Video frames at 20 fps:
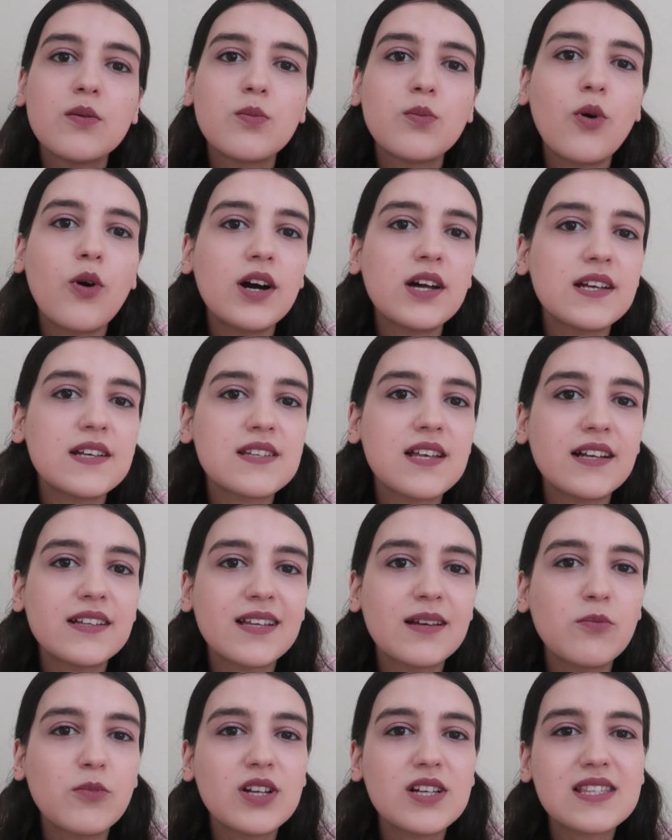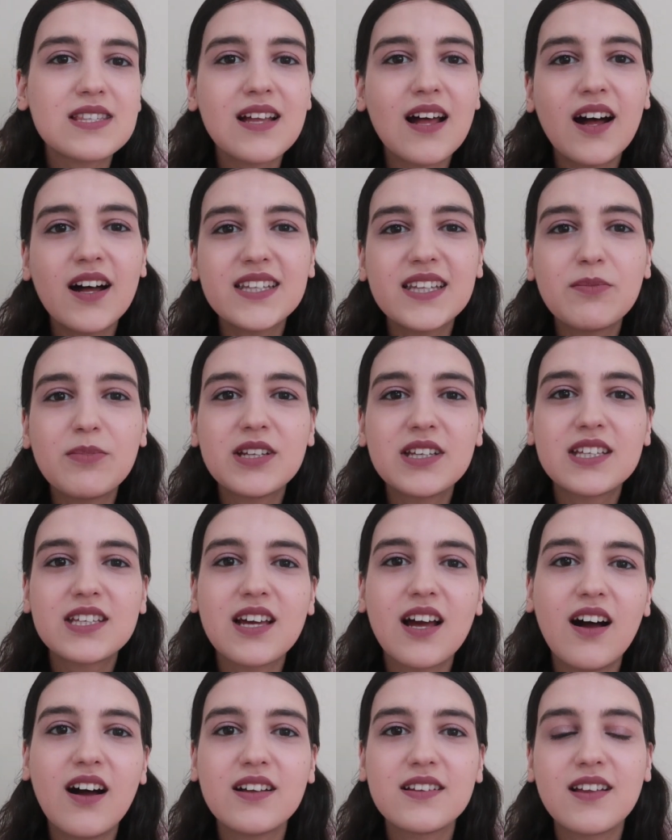Bu ara zaten böyle sade bir
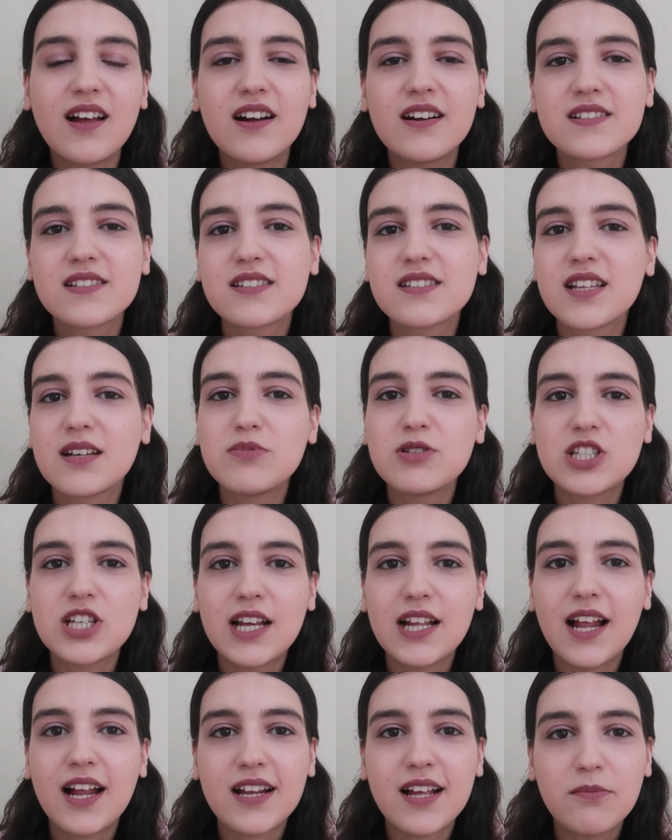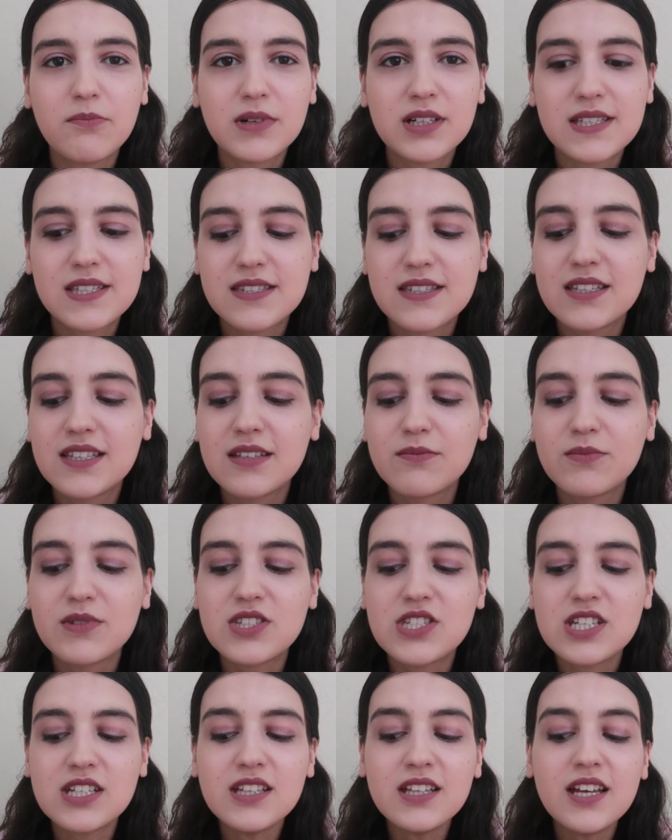nikah tarzında bir şeyler yapmak istediğim
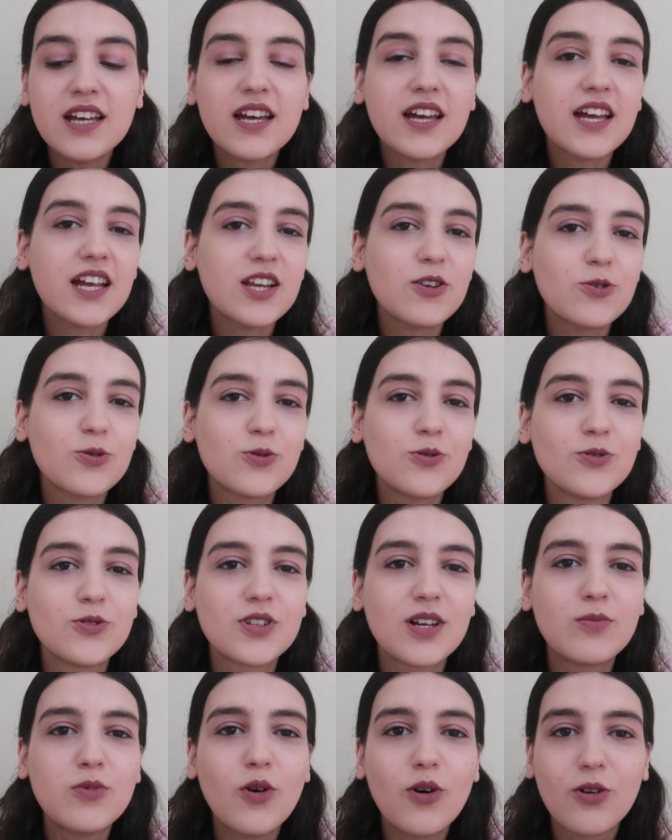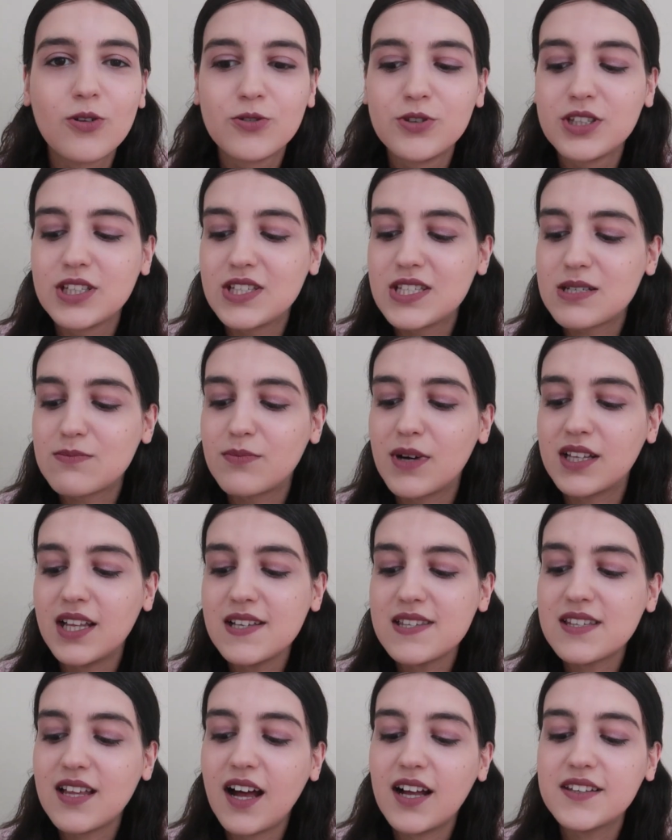için en uygunu da bu olduğu için
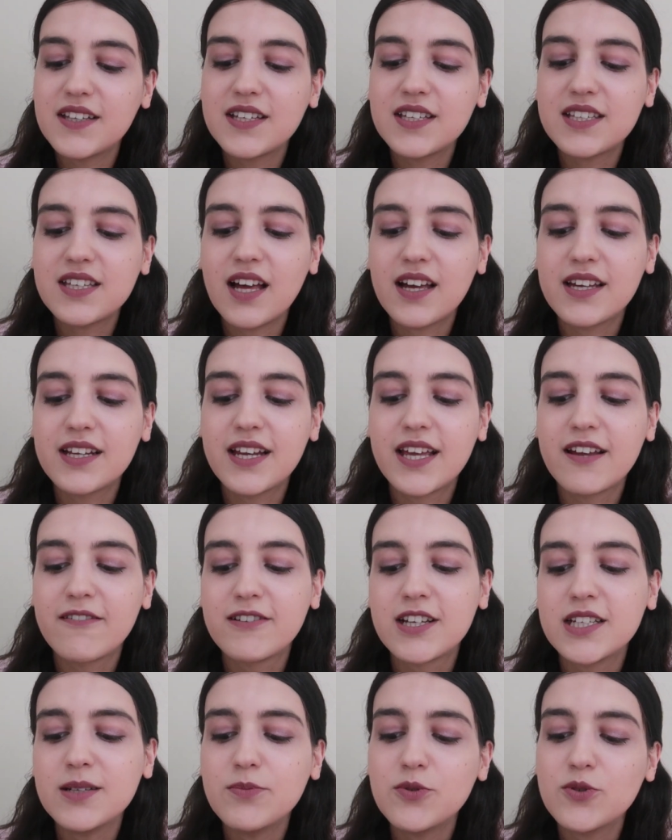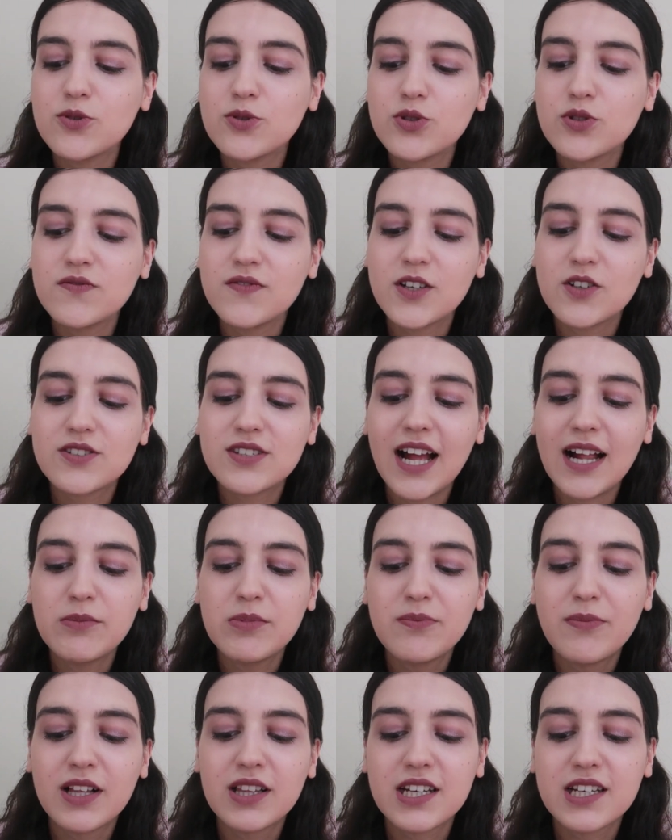bana sade nikah ile evlenip uzun ve güzel
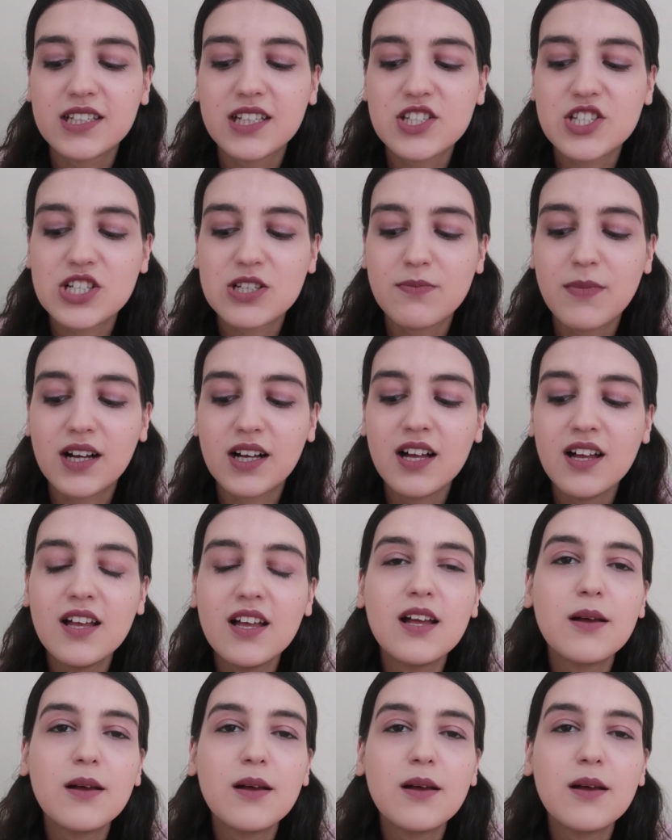bir balayına çıkmak.